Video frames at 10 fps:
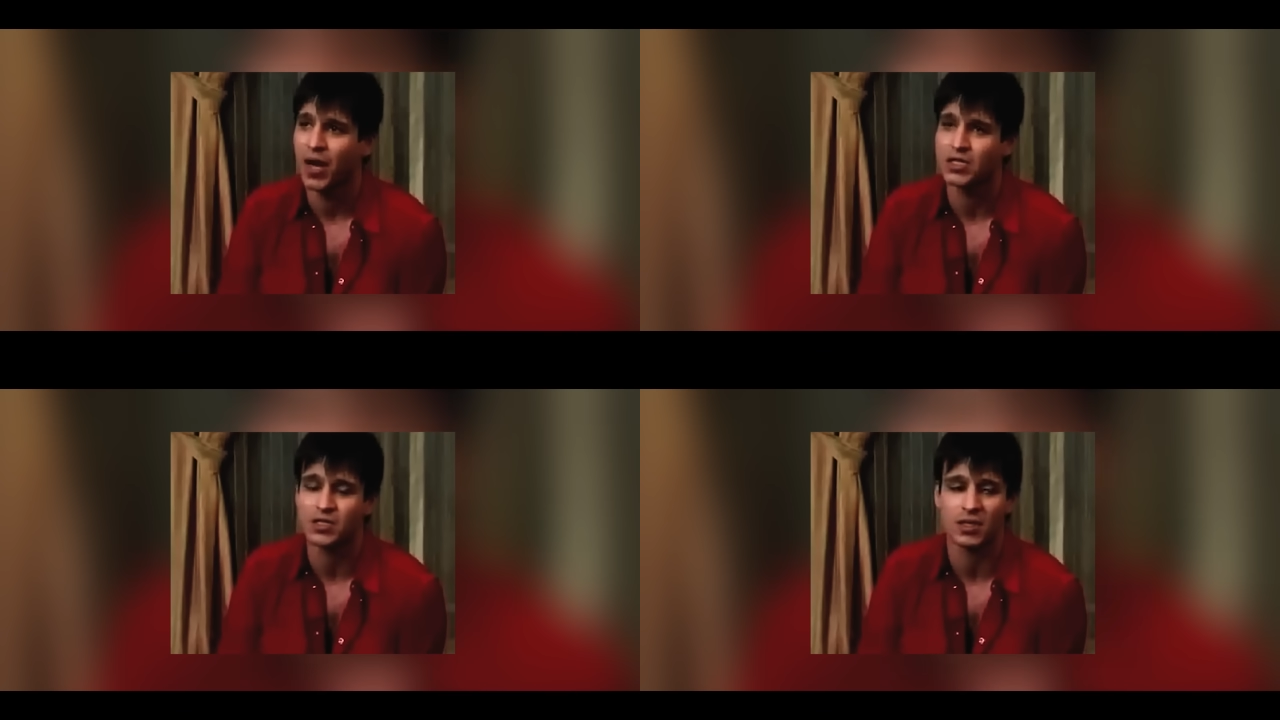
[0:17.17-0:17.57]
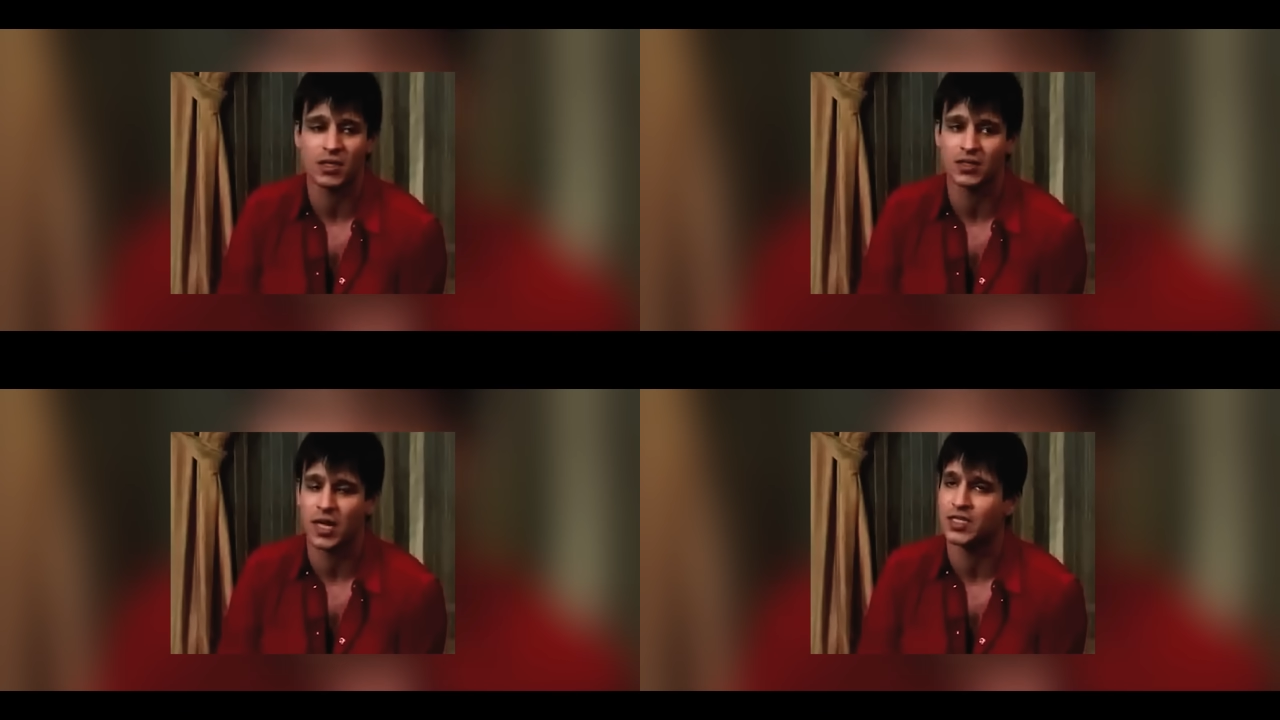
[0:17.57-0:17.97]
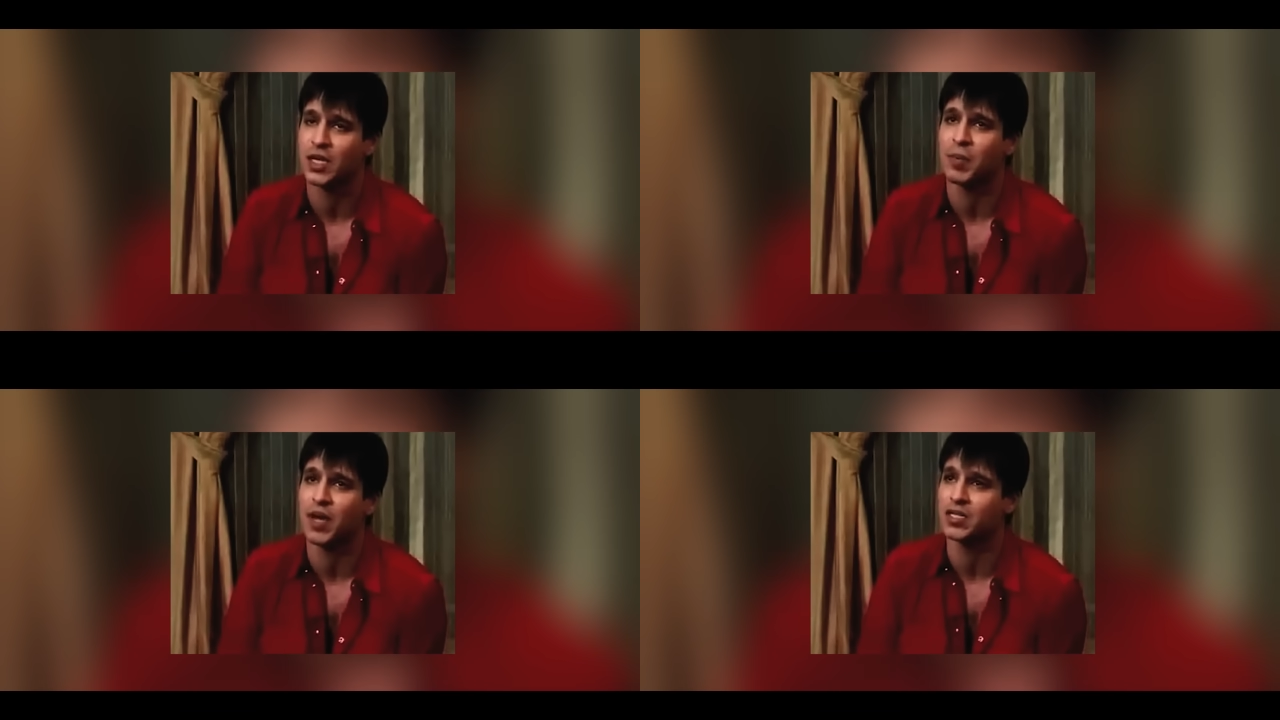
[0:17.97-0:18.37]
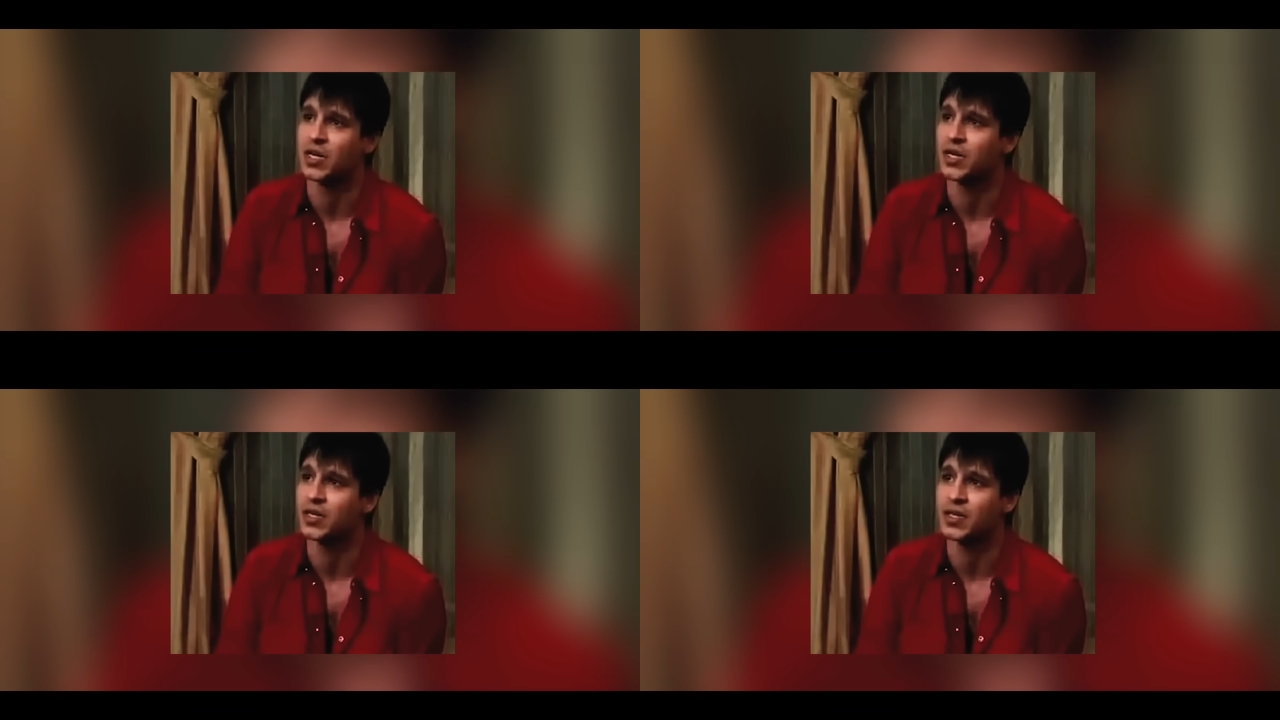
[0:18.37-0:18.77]
पाँच uh, साढ़े चार
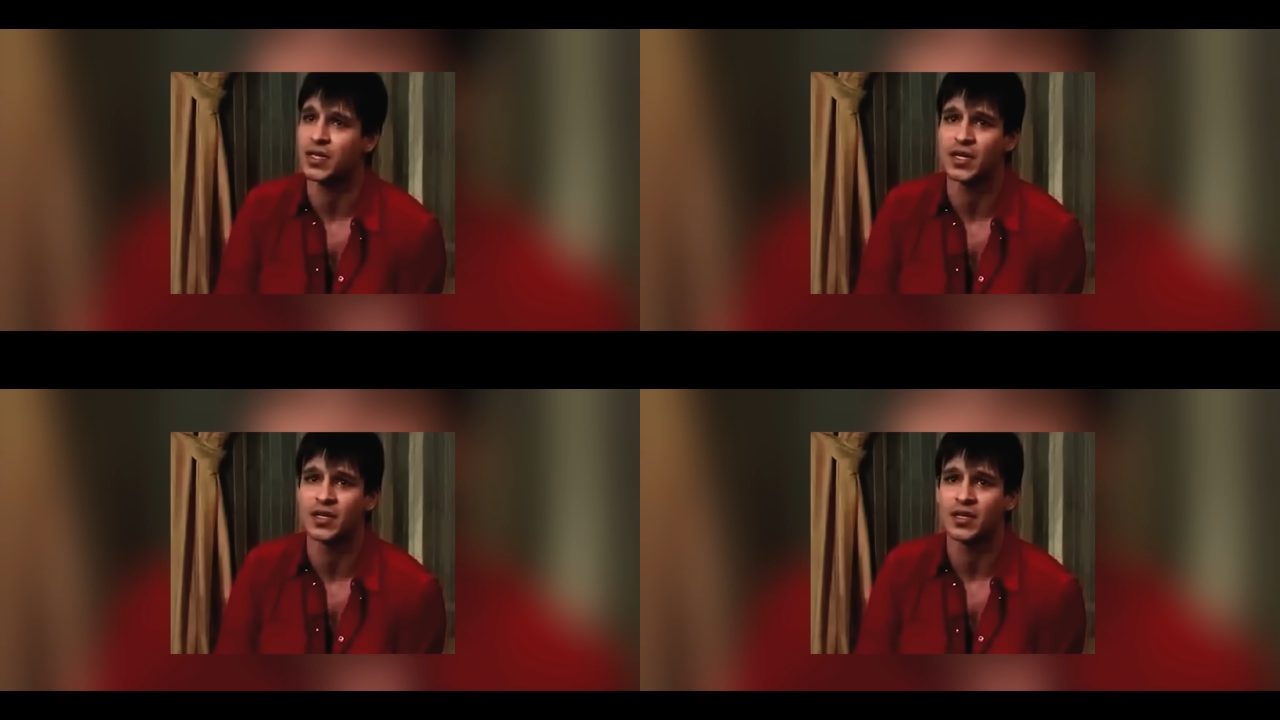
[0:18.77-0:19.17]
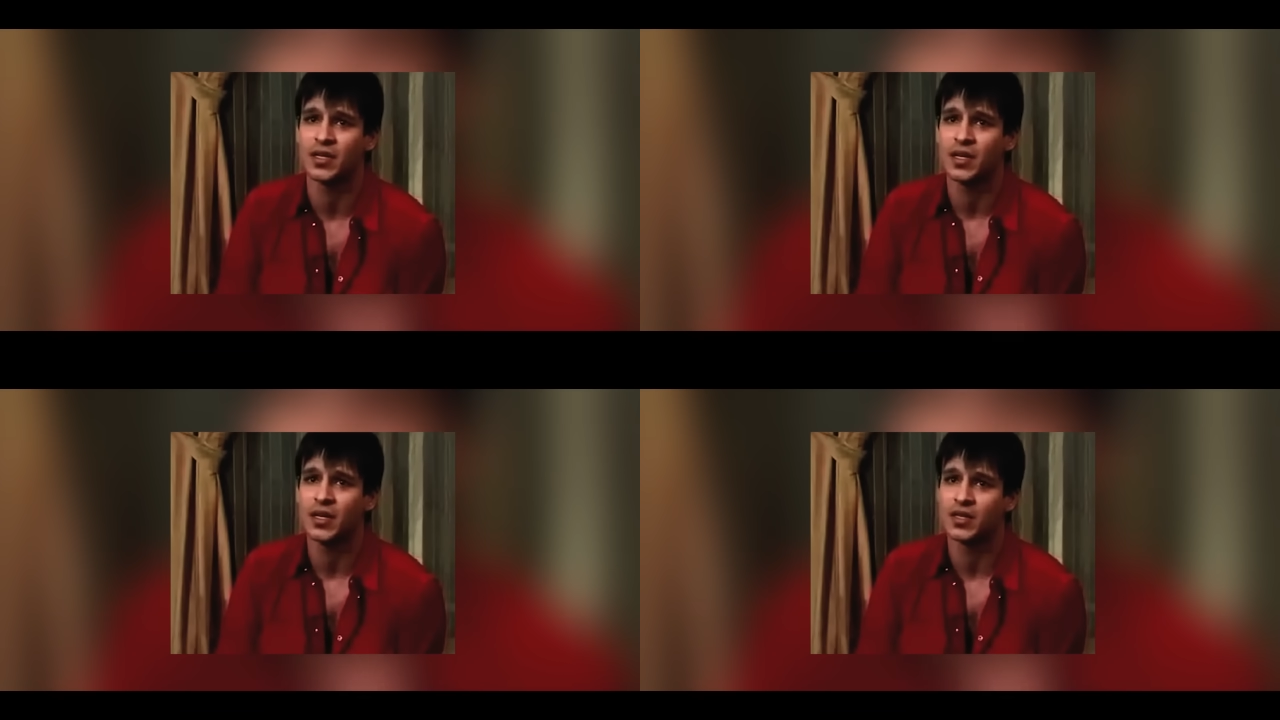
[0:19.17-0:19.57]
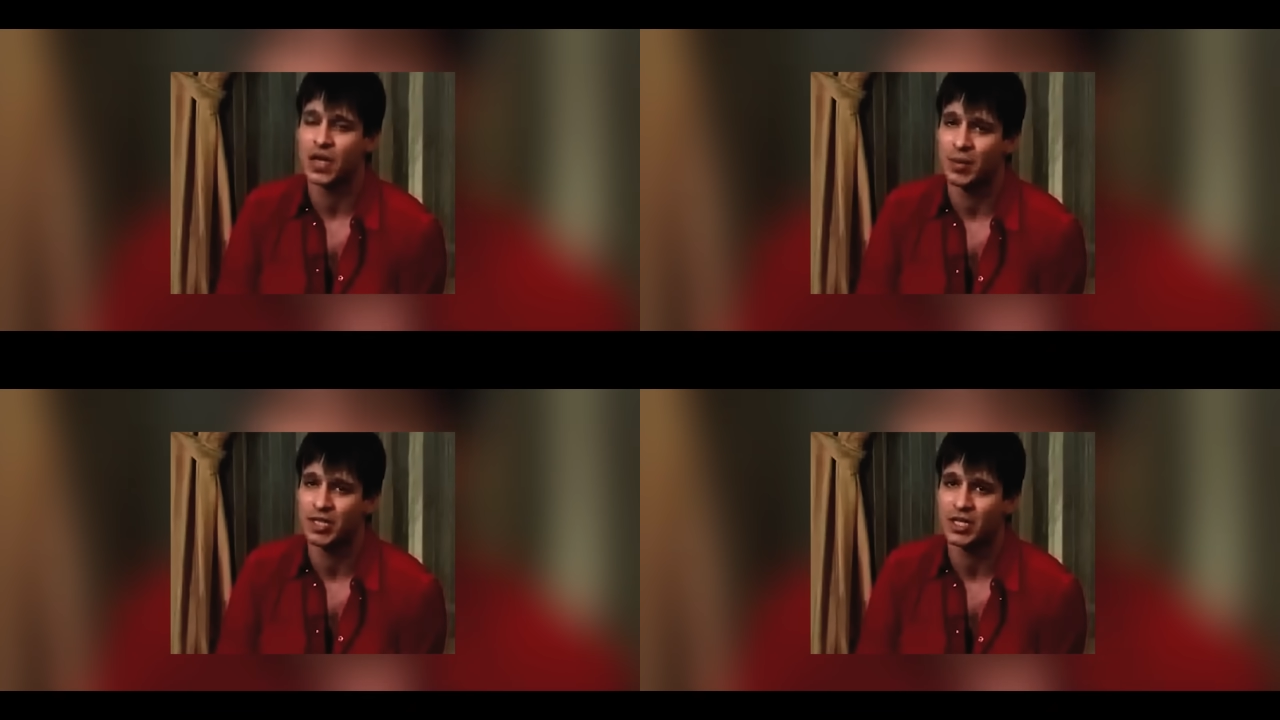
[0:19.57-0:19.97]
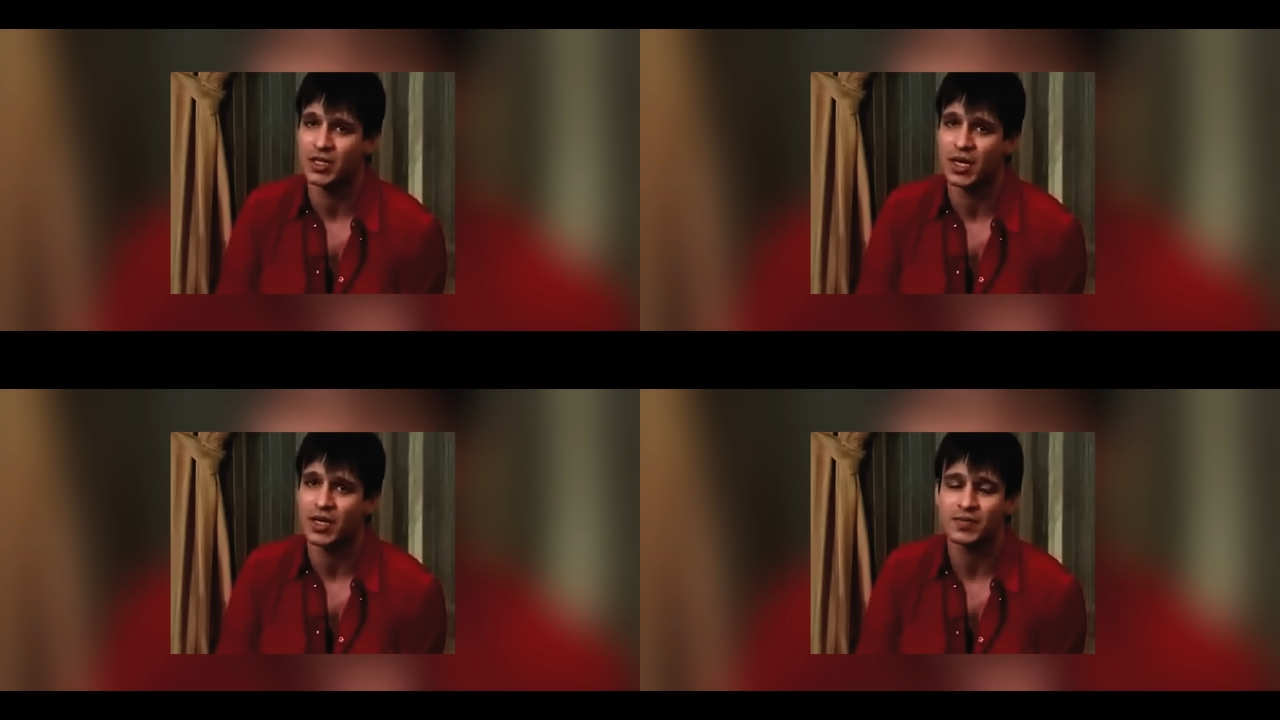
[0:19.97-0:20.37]
पाँच घंटे तक ये ड्रामा
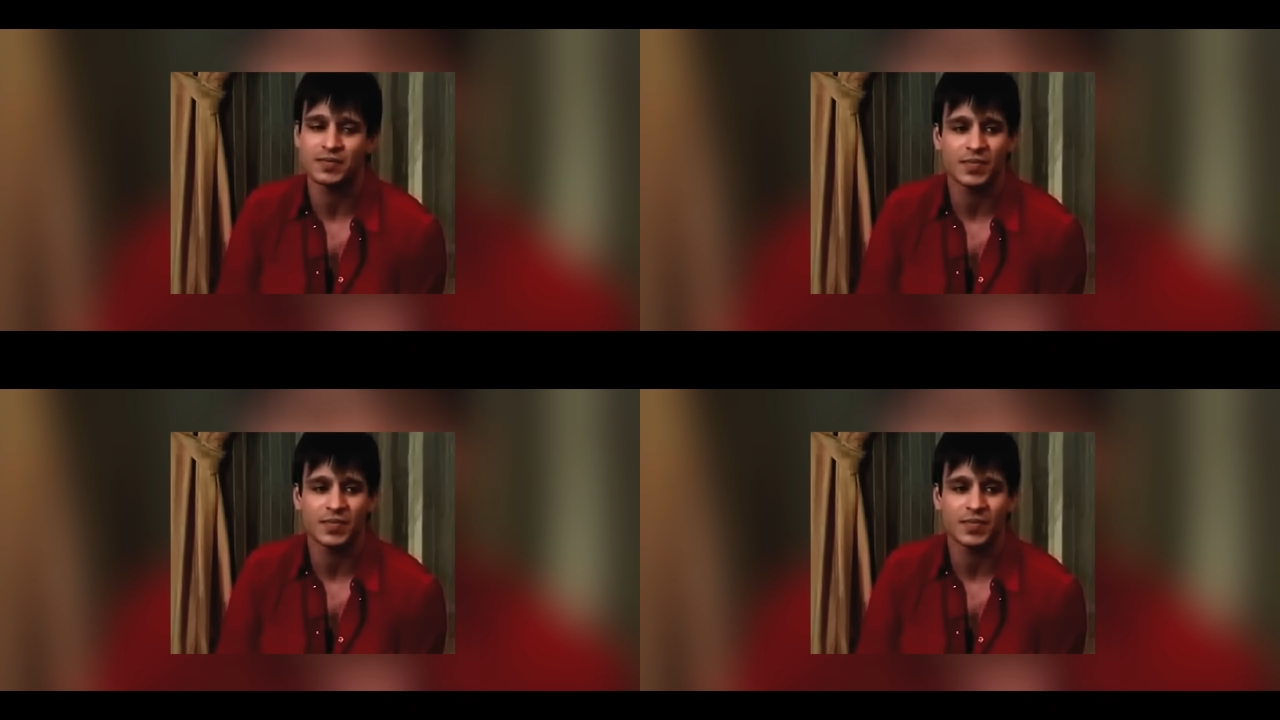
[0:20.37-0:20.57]
चलता रहा